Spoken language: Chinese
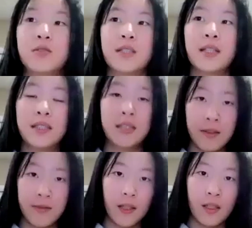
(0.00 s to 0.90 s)
说在
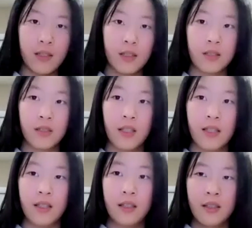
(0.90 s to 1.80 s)
西方历史
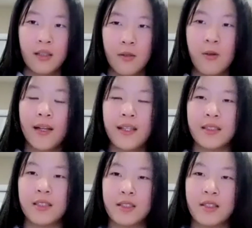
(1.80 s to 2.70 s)
里。鹳
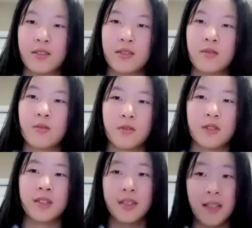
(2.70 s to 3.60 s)
也是送
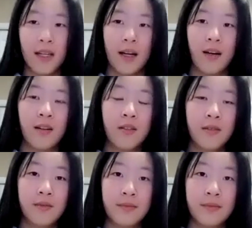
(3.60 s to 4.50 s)
子
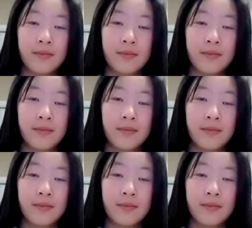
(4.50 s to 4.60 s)
鸟，